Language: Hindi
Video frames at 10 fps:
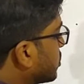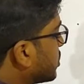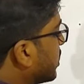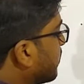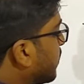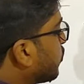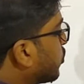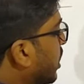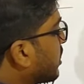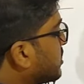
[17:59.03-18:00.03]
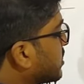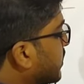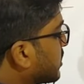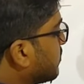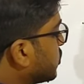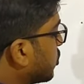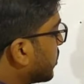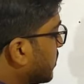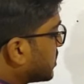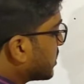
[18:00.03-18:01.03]
क्वेश्चन है मैं पूरा कंसेप्ट एकदम
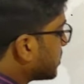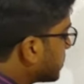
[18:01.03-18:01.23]
छोटे बच्चे के